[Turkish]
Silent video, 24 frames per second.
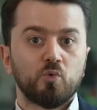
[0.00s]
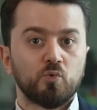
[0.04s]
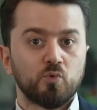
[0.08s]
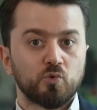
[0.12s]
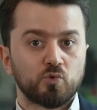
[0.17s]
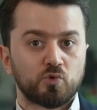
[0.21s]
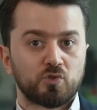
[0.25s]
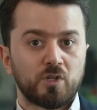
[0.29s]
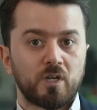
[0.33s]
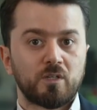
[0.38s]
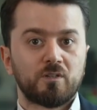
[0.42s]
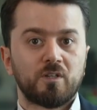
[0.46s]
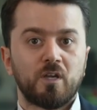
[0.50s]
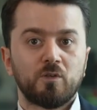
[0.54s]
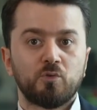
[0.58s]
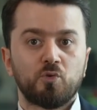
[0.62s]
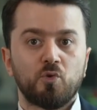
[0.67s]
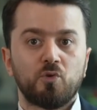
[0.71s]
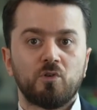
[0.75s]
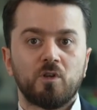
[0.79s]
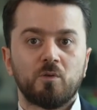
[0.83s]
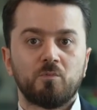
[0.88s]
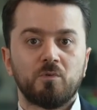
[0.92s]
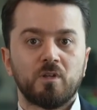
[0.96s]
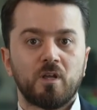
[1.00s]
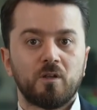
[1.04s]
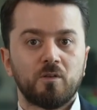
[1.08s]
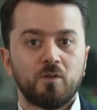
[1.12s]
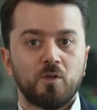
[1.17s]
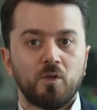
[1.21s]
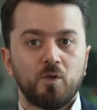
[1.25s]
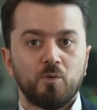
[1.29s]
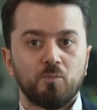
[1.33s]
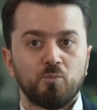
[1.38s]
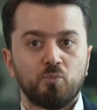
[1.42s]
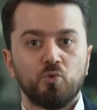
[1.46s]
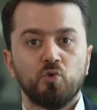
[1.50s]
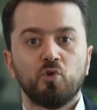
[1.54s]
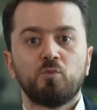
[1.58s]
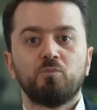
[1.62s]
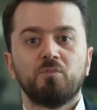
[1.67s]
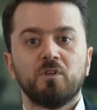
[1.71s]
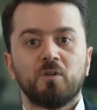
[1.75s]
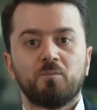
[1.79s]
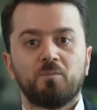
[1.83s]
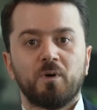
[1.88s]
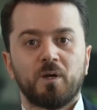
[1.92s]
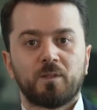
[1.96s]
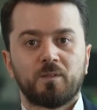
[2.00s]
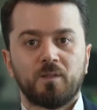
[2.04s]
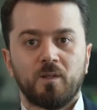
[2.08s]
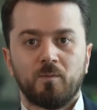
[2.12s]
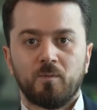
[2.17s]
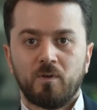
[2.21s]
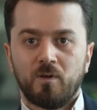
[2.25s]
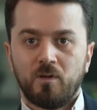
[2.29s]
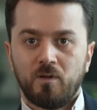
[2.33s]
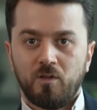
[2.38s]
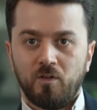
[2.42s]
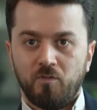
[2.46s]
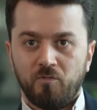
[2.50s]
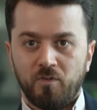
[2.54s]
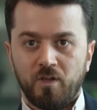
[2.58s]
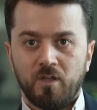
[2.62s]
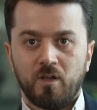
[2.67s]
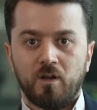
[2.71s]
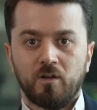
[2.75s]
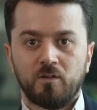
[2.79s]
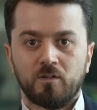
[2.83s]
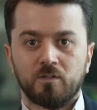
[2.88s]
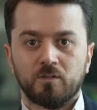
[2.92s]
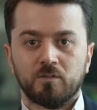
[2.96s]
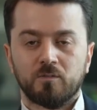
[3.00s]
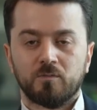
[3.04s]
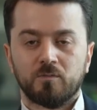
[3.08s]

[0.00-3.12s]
uzaydan görülebilen büyük bir patlama ve yangın.